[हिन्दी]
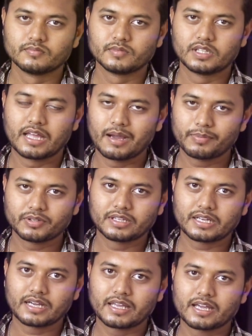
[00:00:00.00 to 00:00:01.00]
यहाँ पे तो
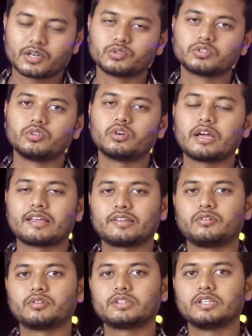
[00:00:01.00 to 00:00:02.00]
देखा गया कुछ लोग
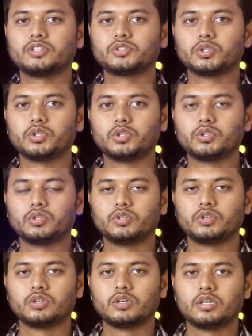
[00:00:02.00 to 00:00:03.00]
ऐसे होते हैं जो
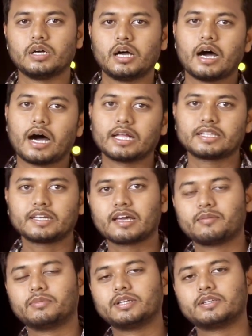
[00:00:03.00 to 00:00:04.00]
आतिक
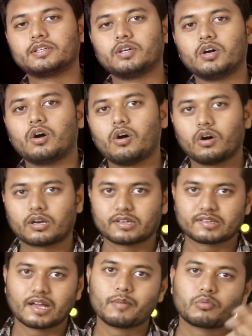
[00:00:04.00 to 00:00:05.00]
अहमद और
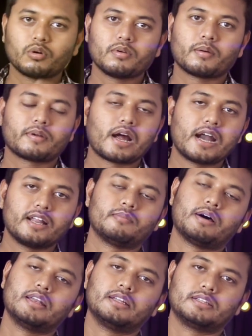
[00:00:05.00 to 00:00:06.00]
कसाब को भी अपना आइडल
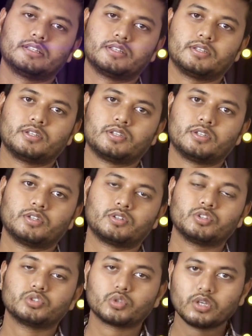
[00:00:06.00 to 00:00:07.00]
मान लेते हैं
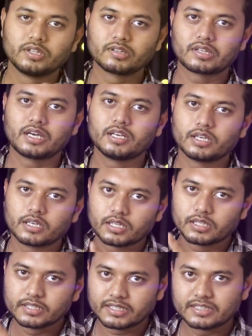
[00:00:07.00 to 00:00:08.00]
तो जो इंसान
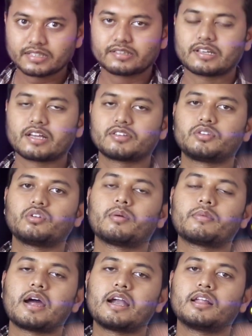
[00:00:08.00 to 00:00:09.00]
धीरेन्द्र शास्त्री को
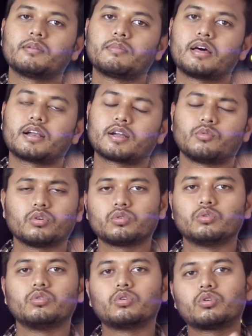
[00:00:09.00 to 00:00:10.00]
अपना आइडल मान रहा है वो
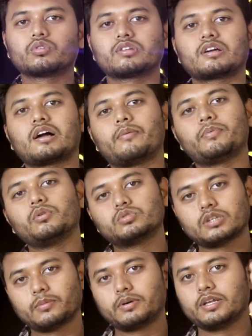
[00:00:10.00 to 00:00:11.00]
तो उन लोगों से काफ़ी
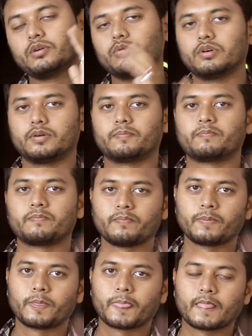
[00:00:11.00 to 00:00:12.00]
ऊंचा बड़े हुए हैं
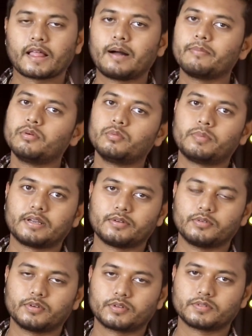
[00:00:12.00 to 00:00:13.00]
काफ़ी ऊपर है
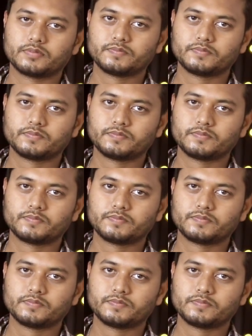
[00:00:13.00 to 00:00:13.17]
उन लोग